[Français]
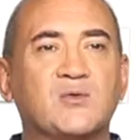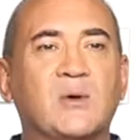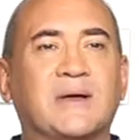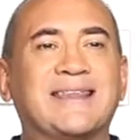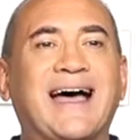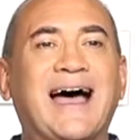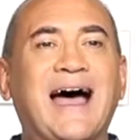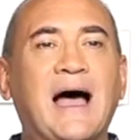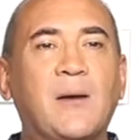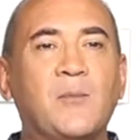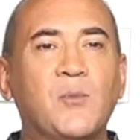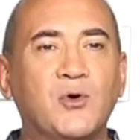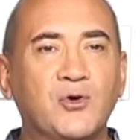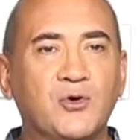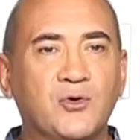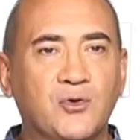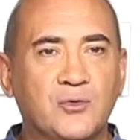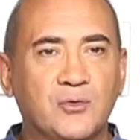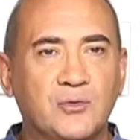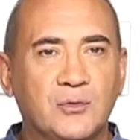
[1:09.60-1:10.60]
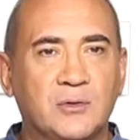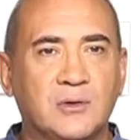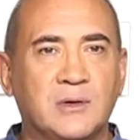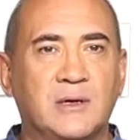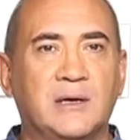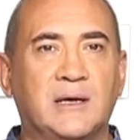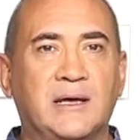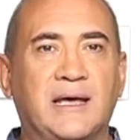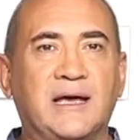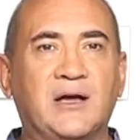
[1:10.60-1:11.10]
soit harmonieux
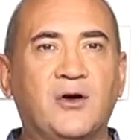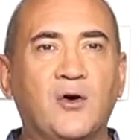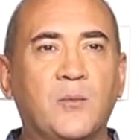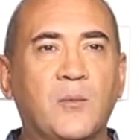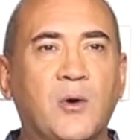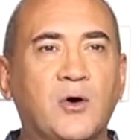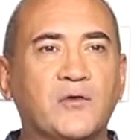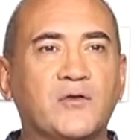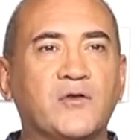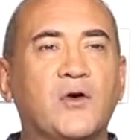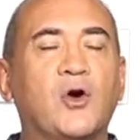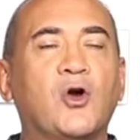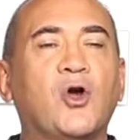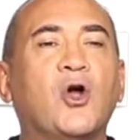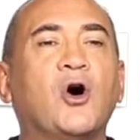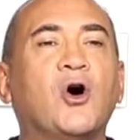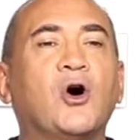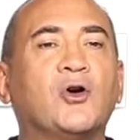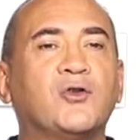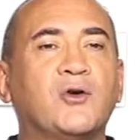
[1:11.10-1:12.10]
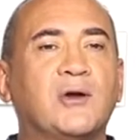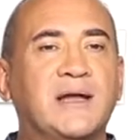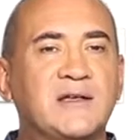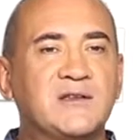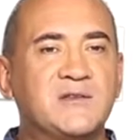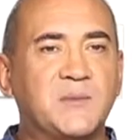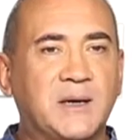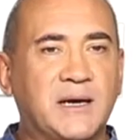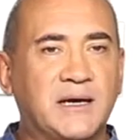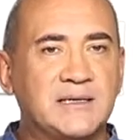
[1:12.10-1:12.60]
et commence lors de
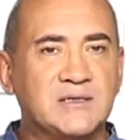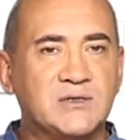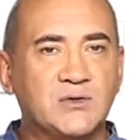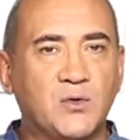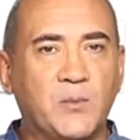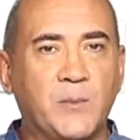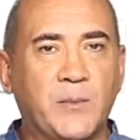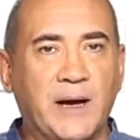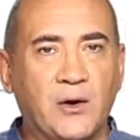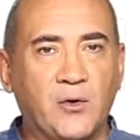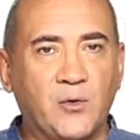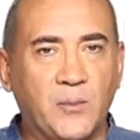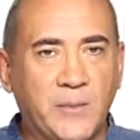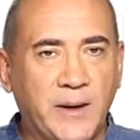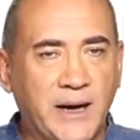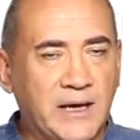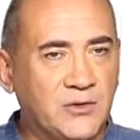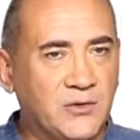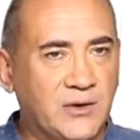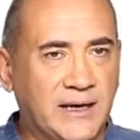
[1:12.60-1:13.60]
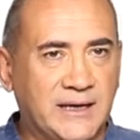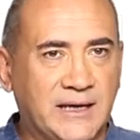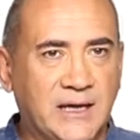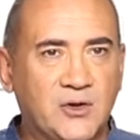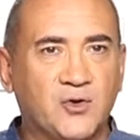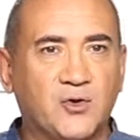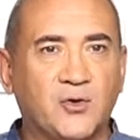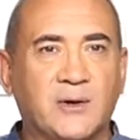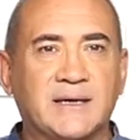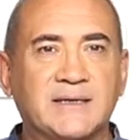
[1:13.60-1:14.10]
l'inspiration par le bas de la
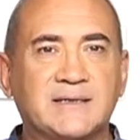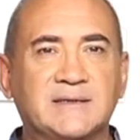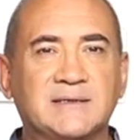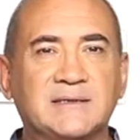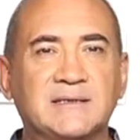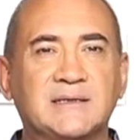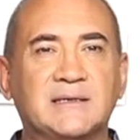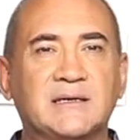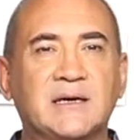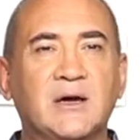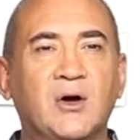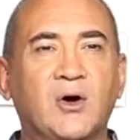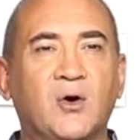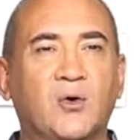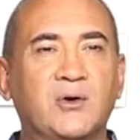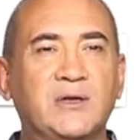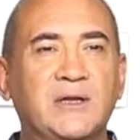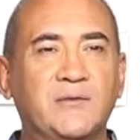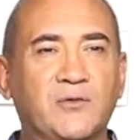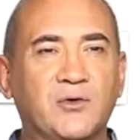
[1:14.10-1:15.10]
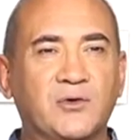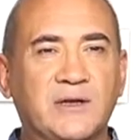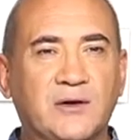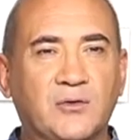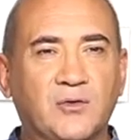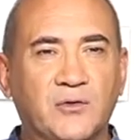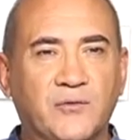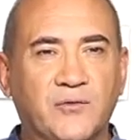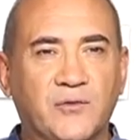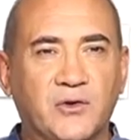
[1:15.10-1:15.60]
cage thoracique au niveau
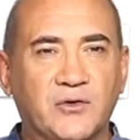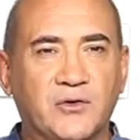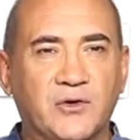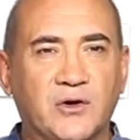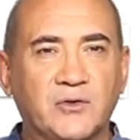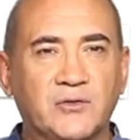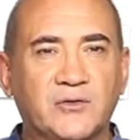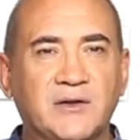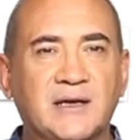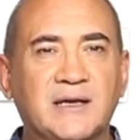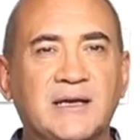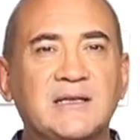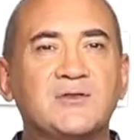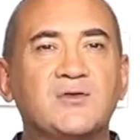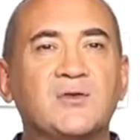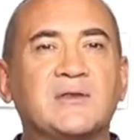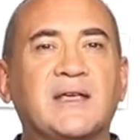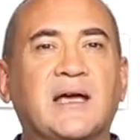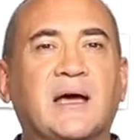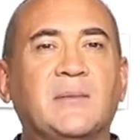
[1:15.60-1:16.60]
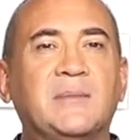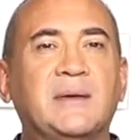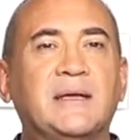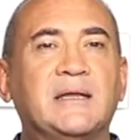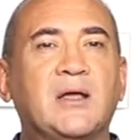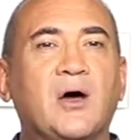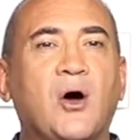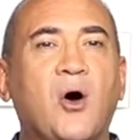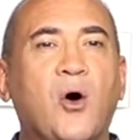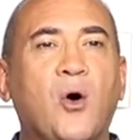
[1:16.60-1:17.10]
des côtes flottantes et se
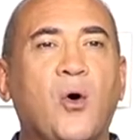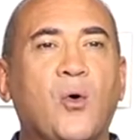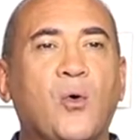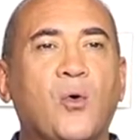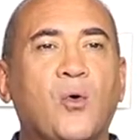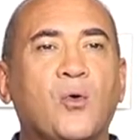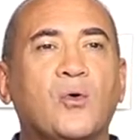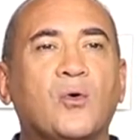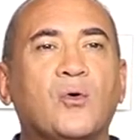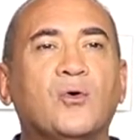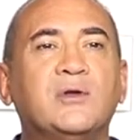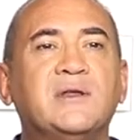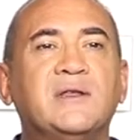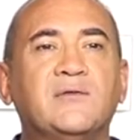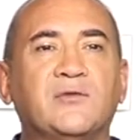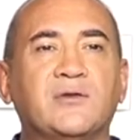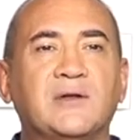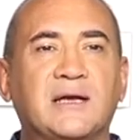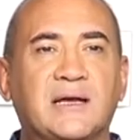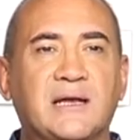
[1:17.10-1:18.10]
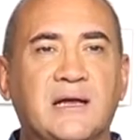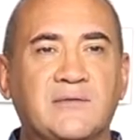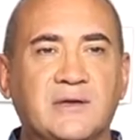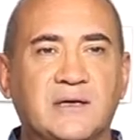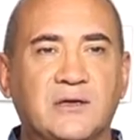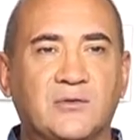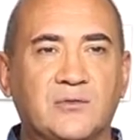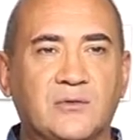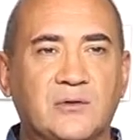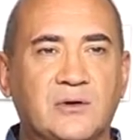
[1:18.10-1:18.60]
termine en haut au niveau des
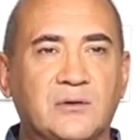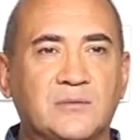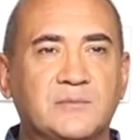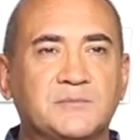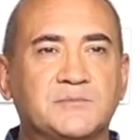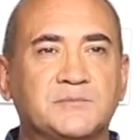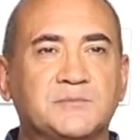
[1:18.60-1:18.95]
clavicules.